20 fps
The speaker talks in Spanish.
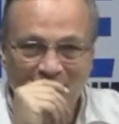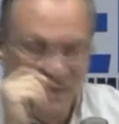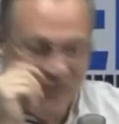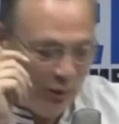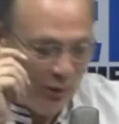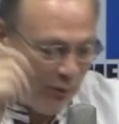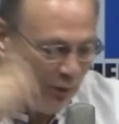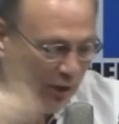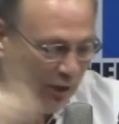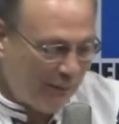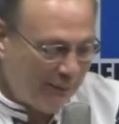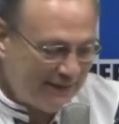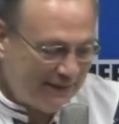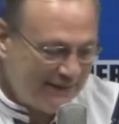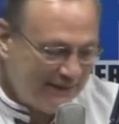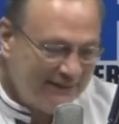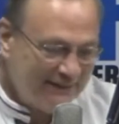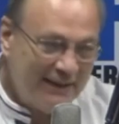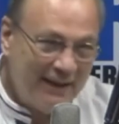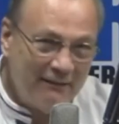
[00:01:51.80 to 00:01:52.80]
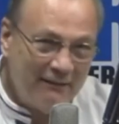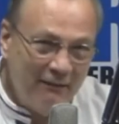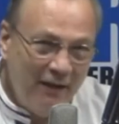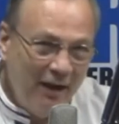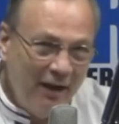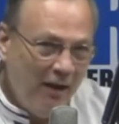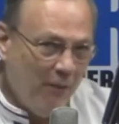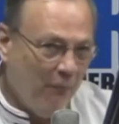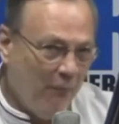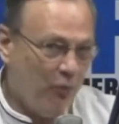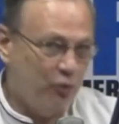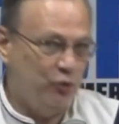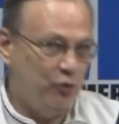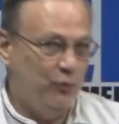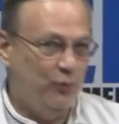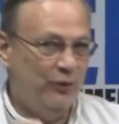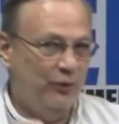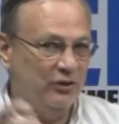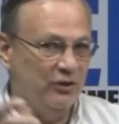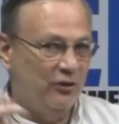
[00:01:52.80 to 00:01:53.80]
Se lo voy a presentar. Por
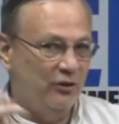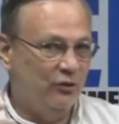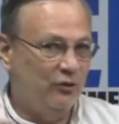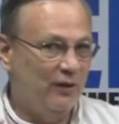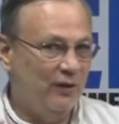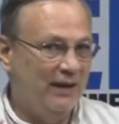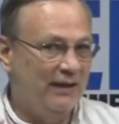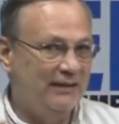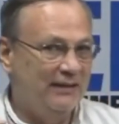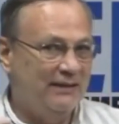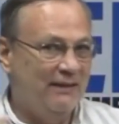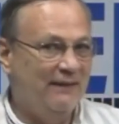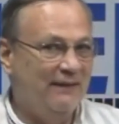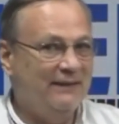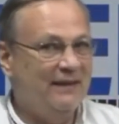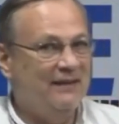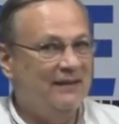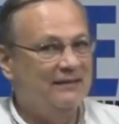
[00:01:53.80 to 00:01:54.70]
supuesto, no toda la entrevista,